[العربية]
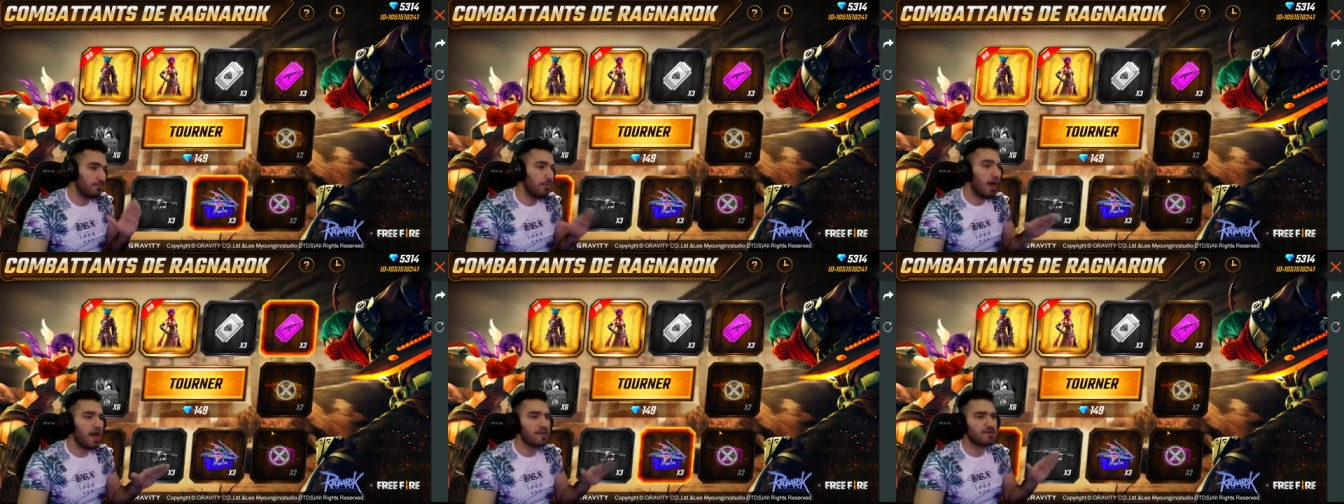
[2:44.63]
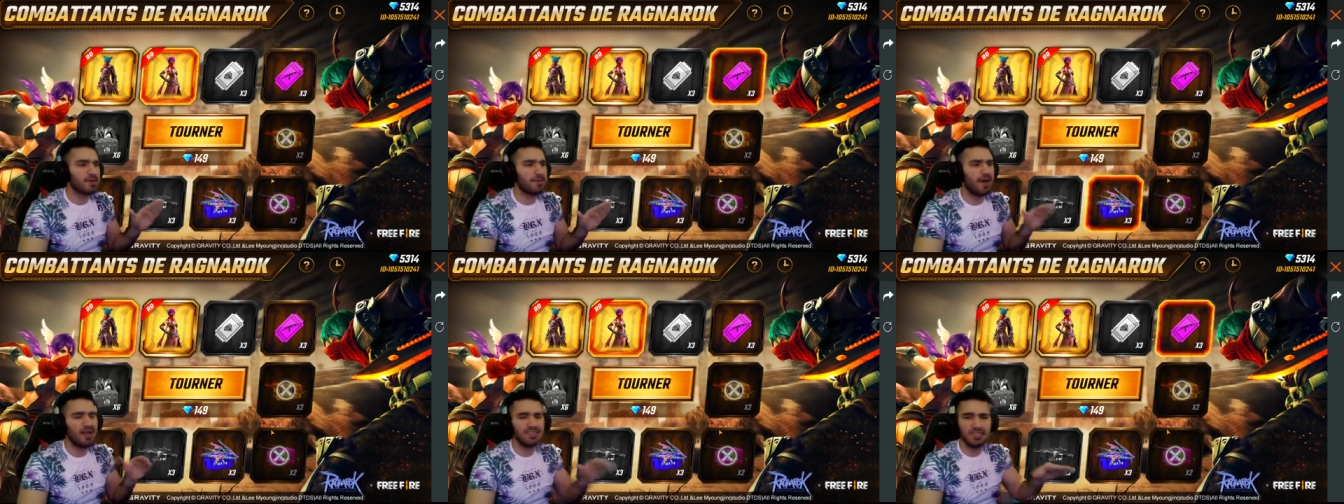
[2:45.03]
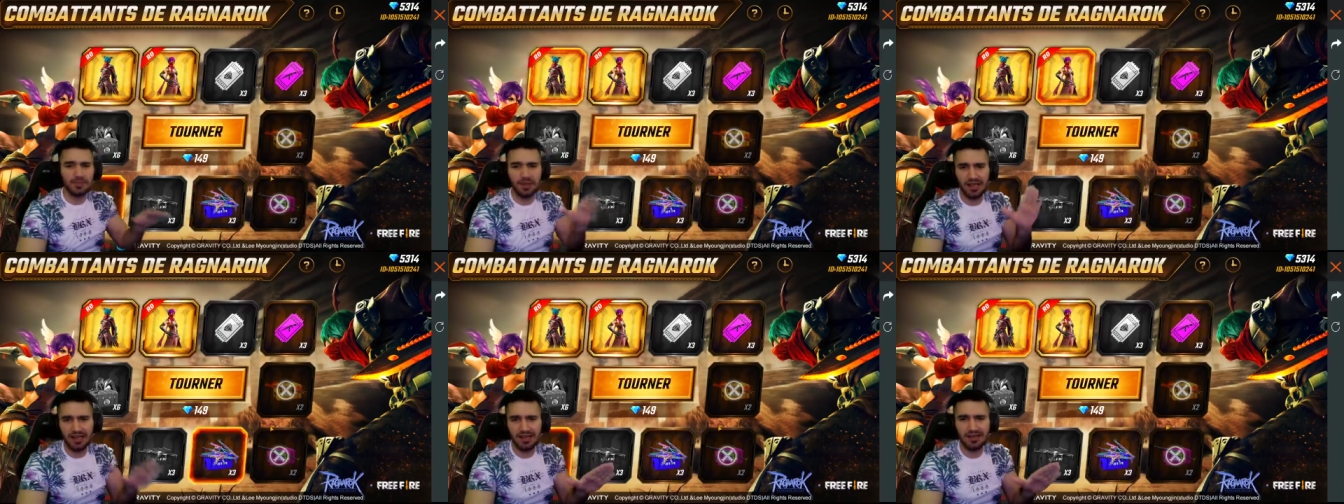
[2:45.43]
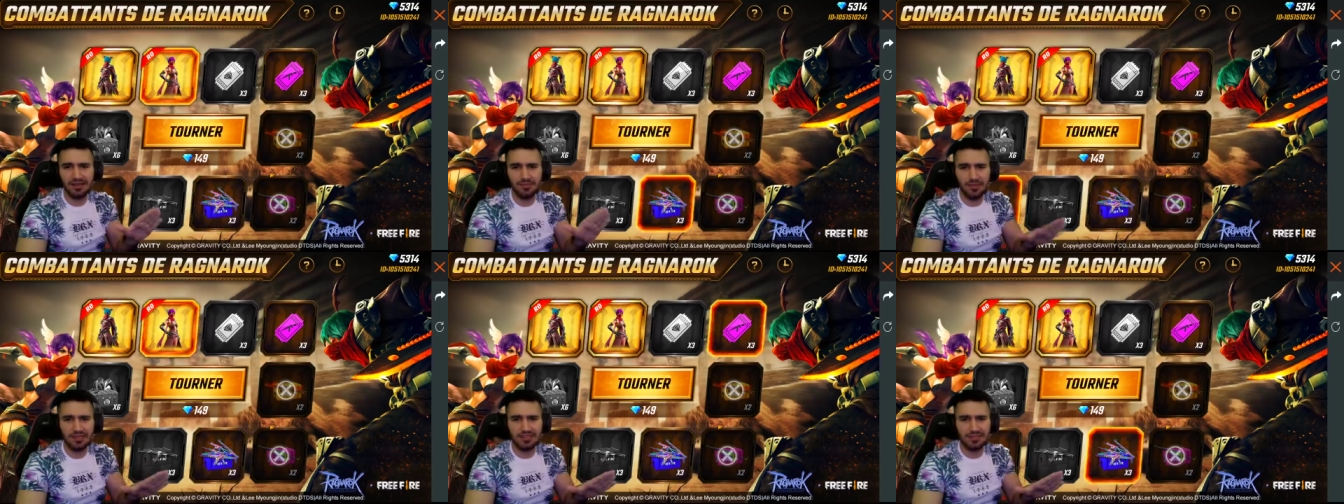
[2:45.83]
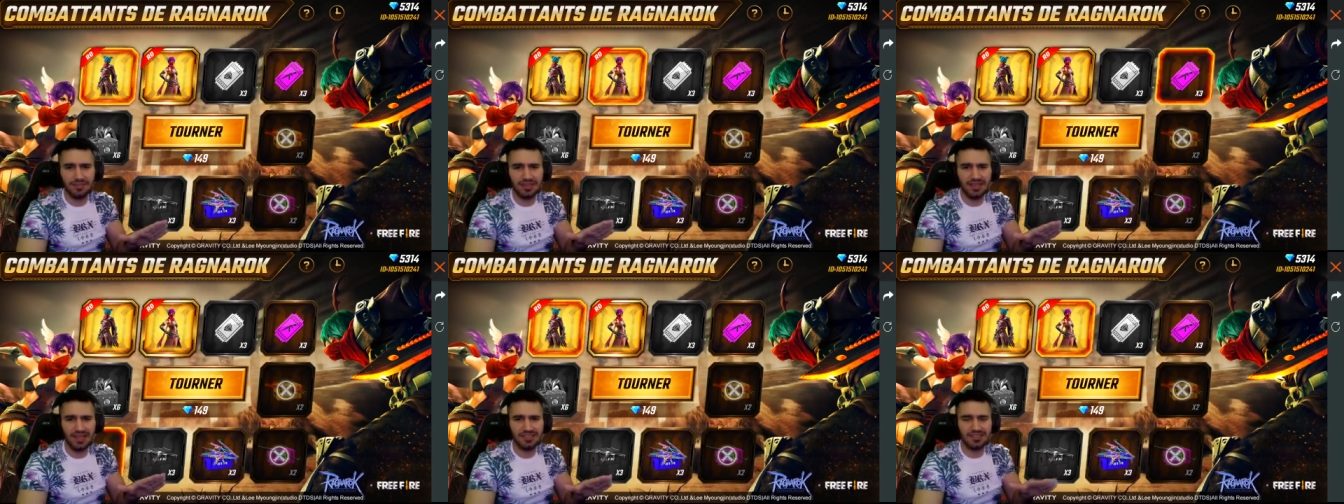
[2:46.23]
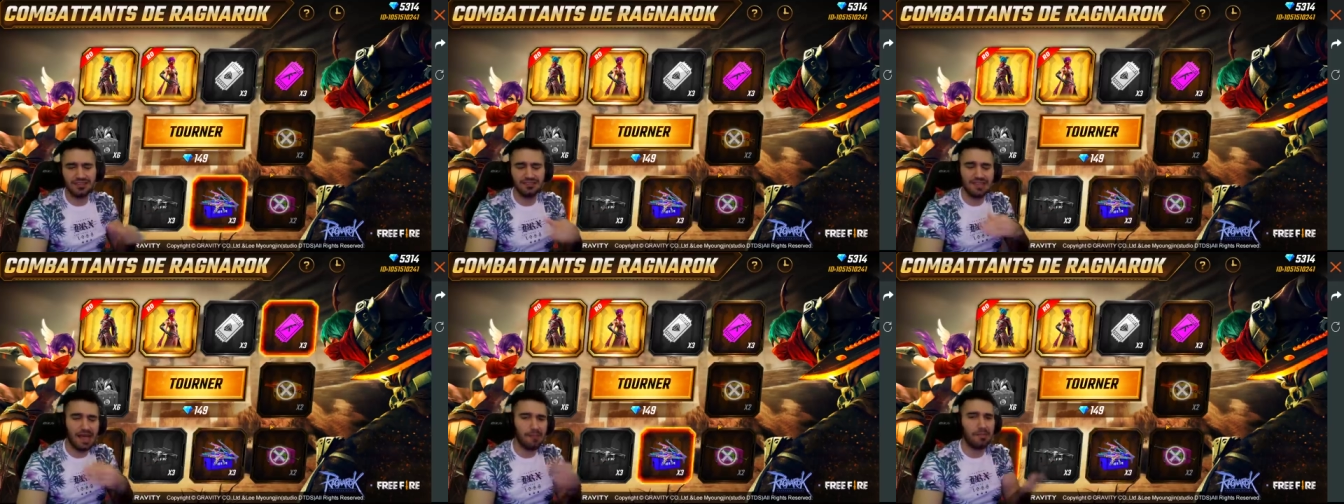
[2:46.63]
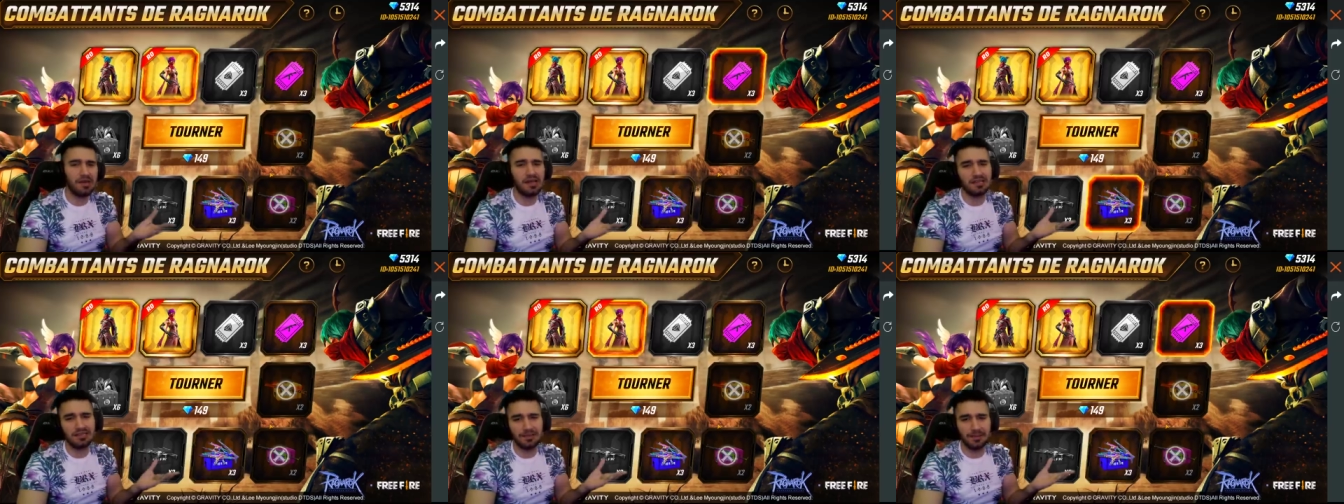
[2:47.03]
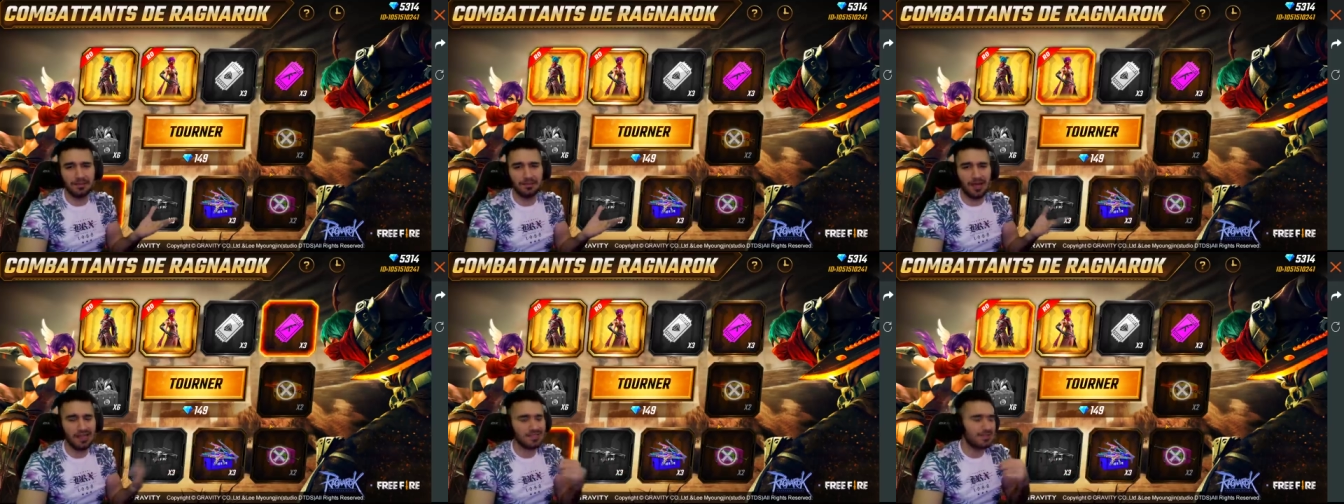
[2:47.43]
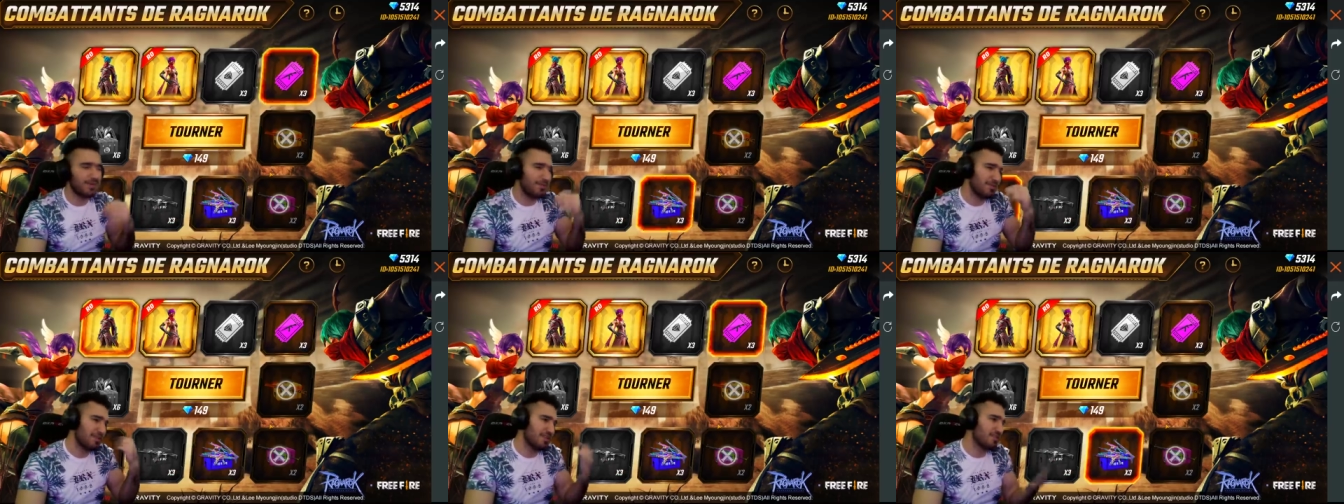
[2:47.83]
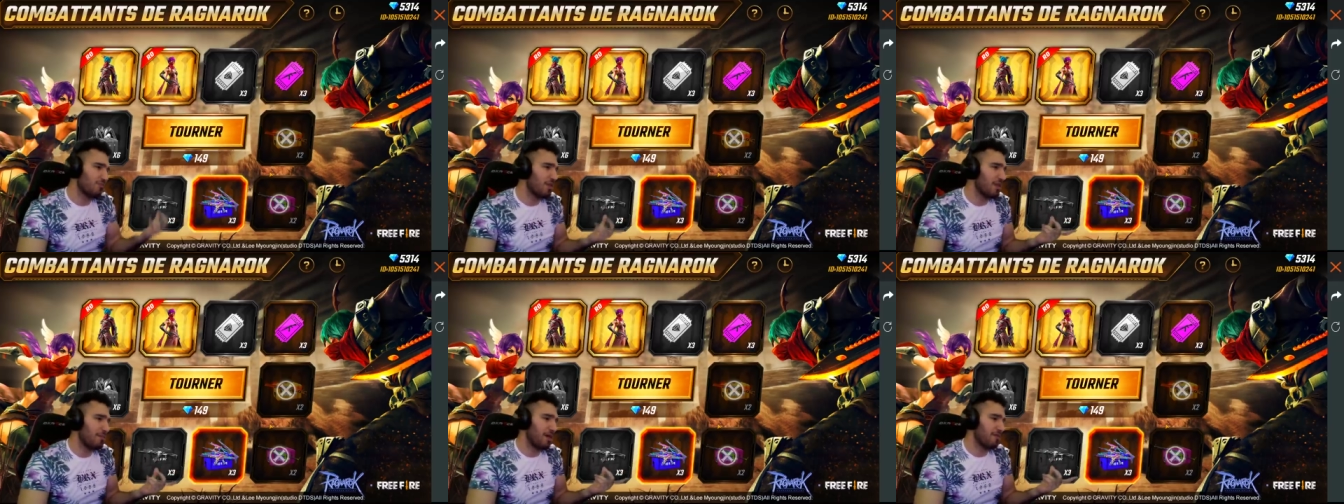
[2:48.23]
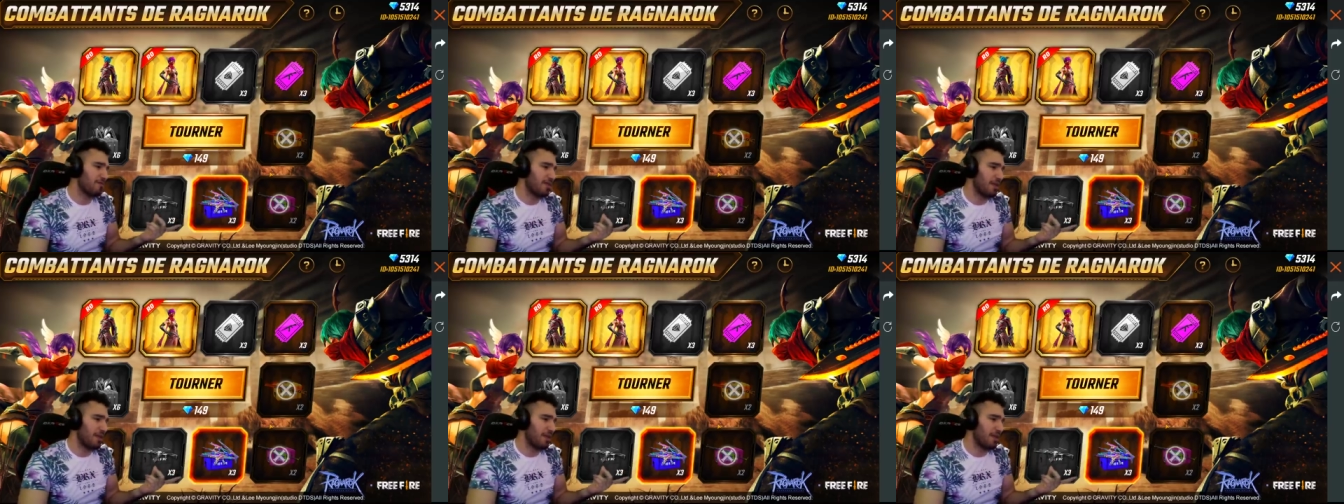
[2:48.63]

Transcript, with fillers: معلش شباب حظي بهالمتاجر تعبانات شباب حظي بهالمتاجر والله بعرف